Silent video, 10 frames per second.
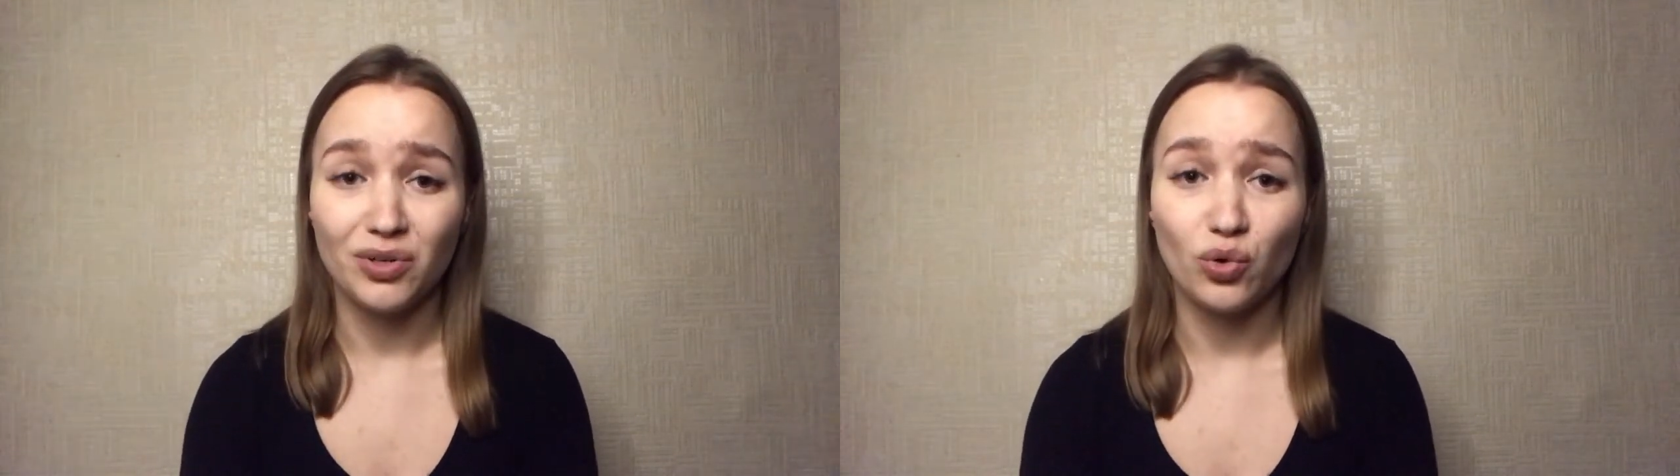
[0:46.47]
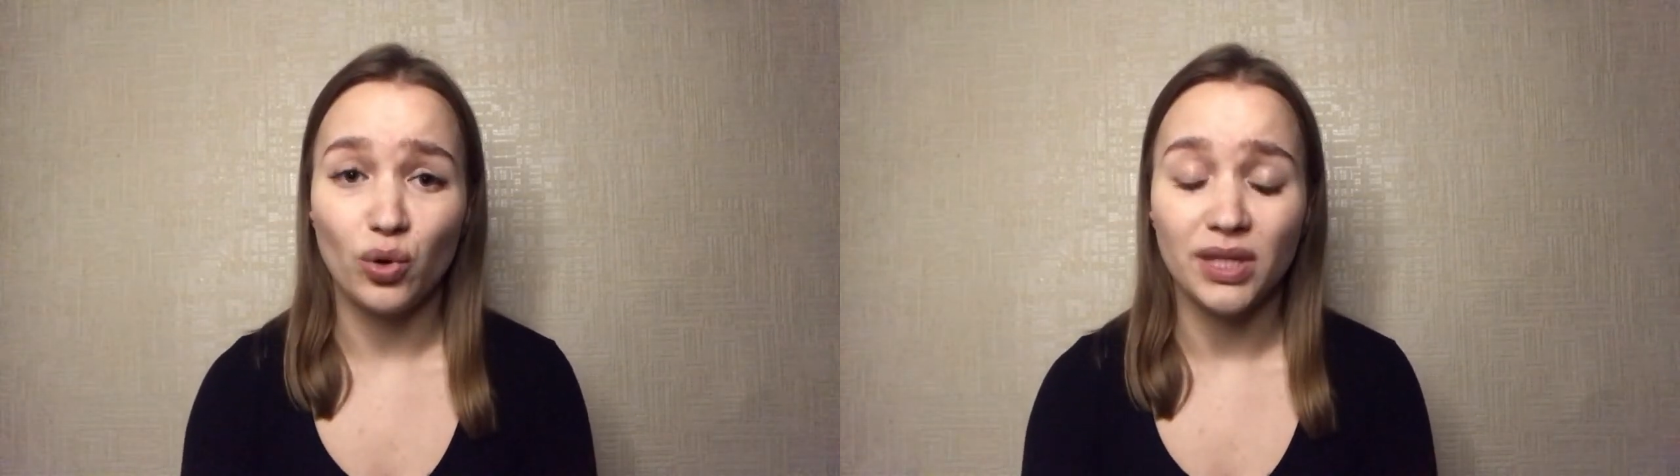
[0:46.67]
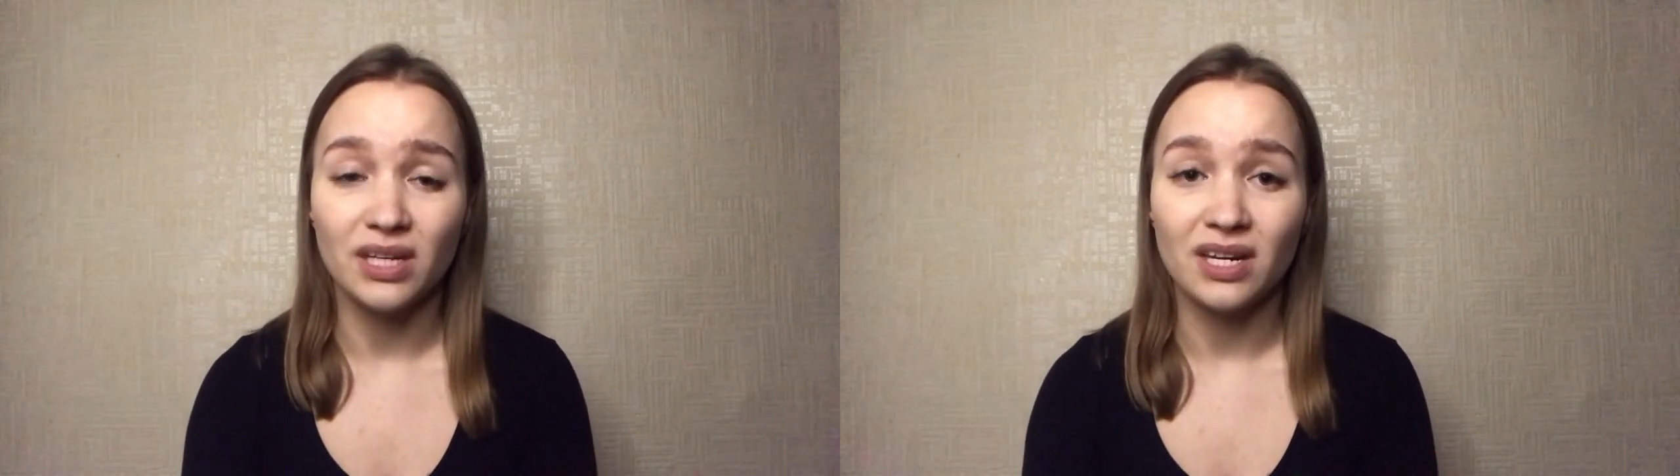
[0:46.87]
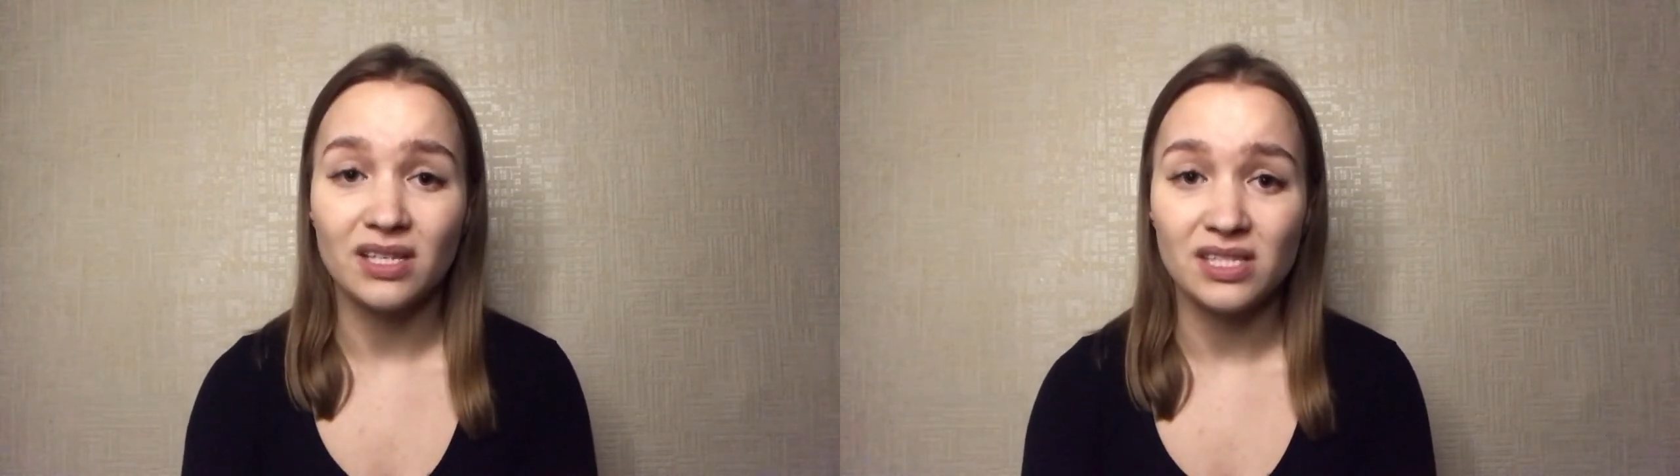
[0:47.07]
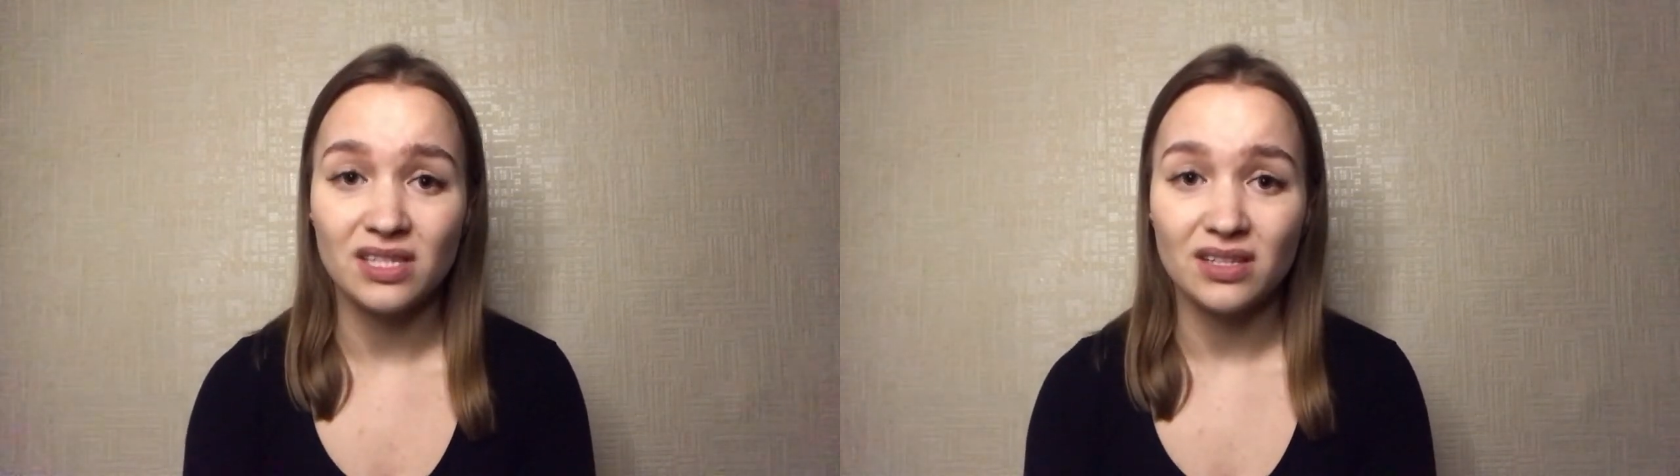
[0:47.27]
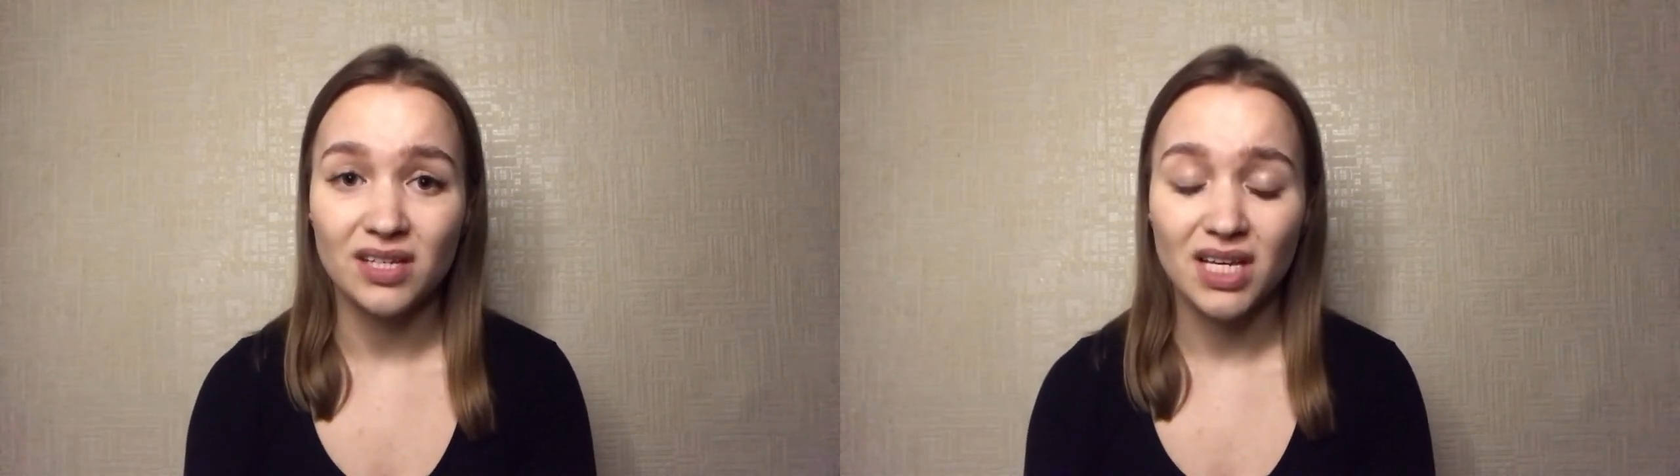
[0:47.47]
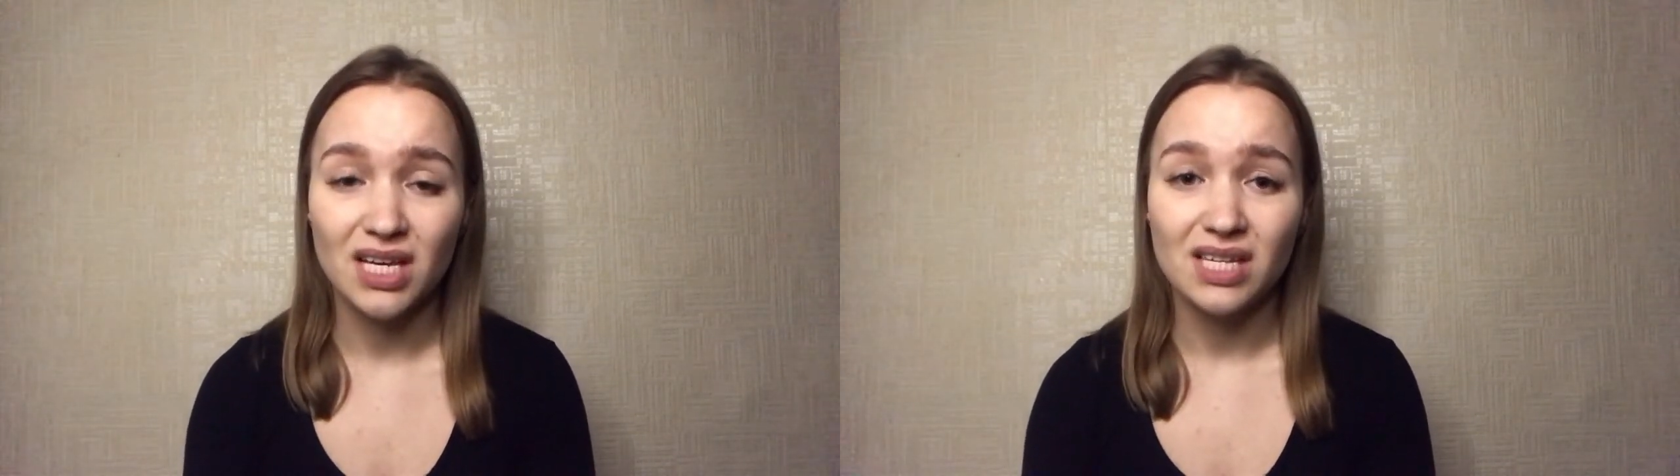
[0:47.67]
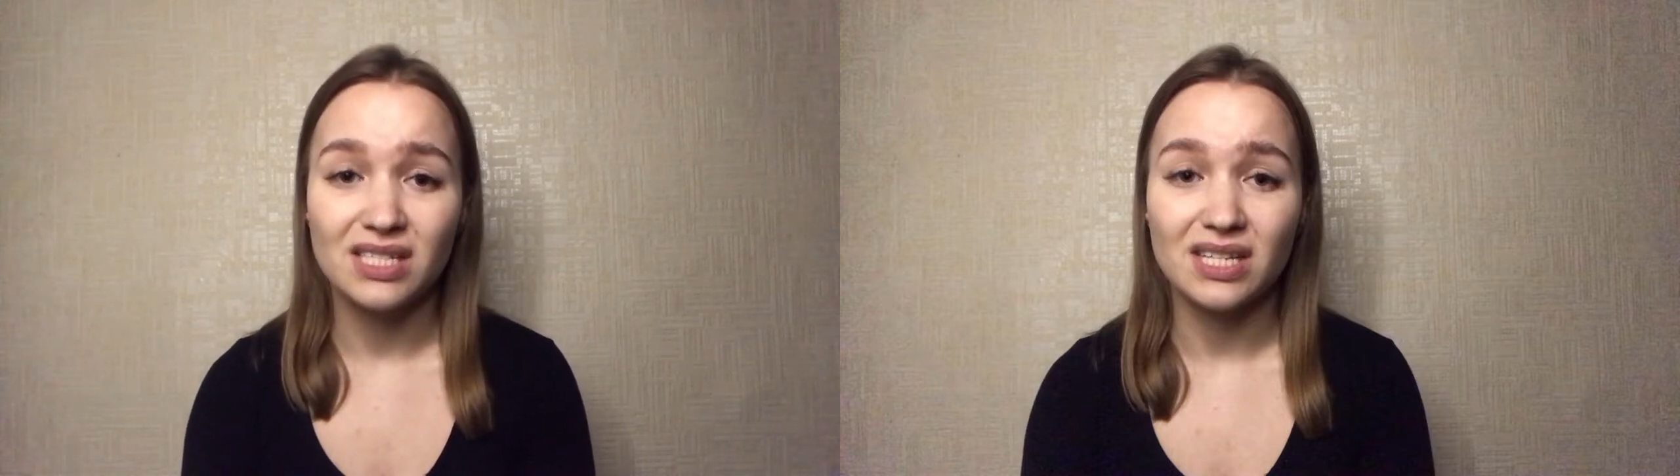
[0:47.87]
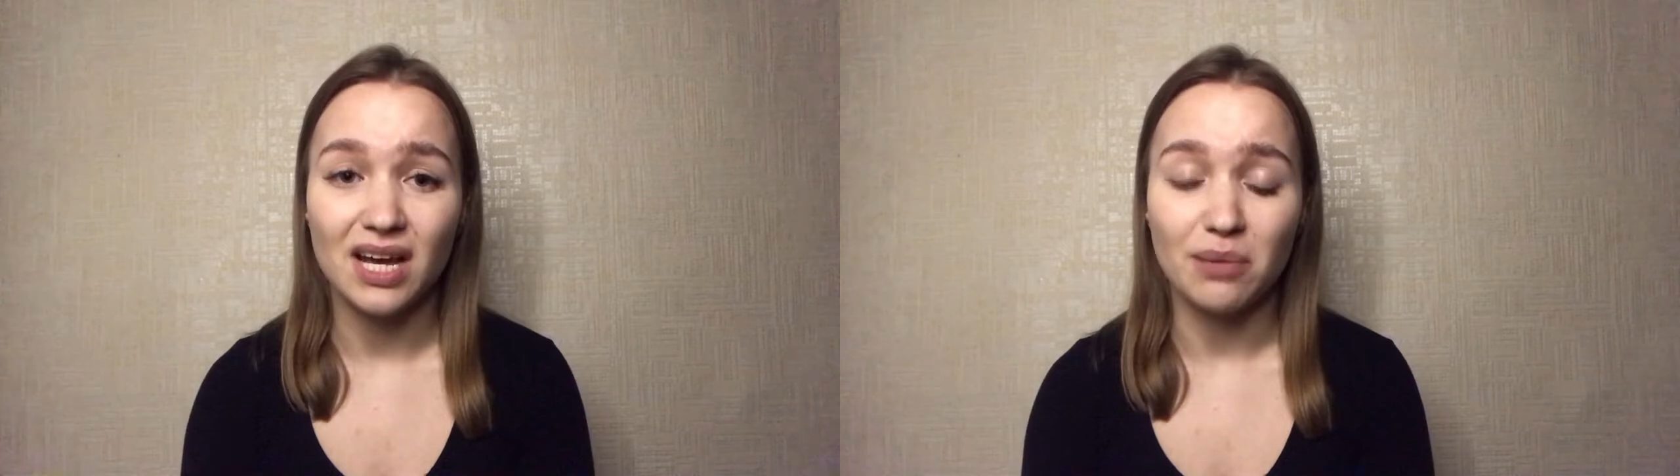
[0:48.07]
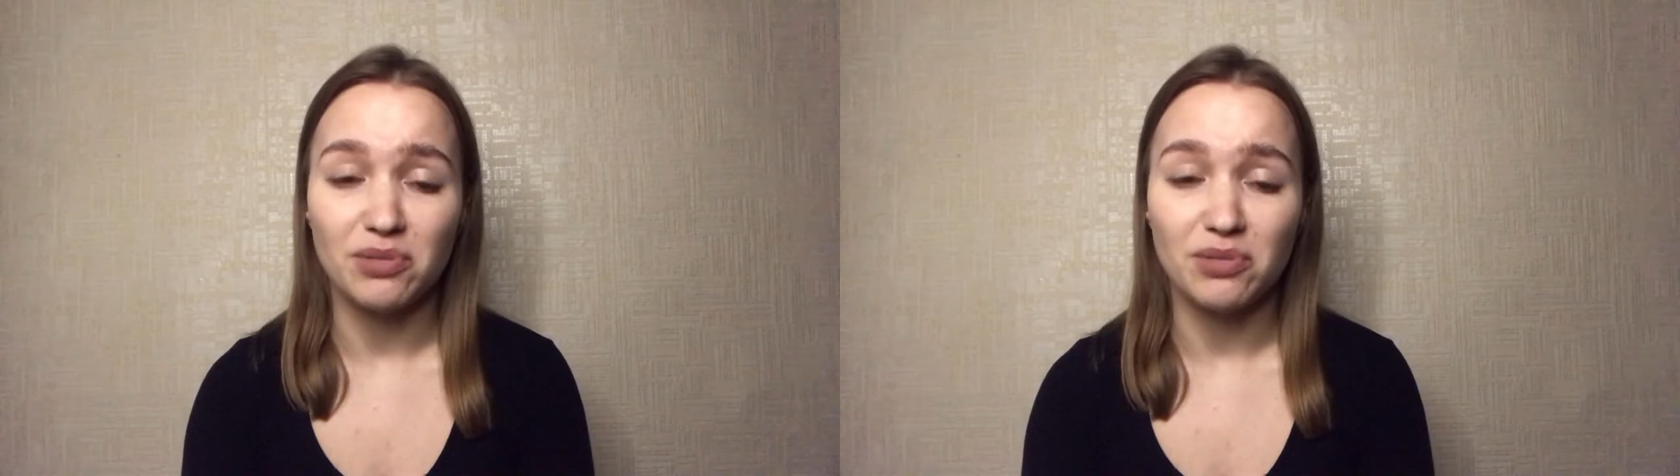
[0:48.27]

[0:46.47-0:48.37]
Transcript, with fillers: Гоги кряхтит, Сара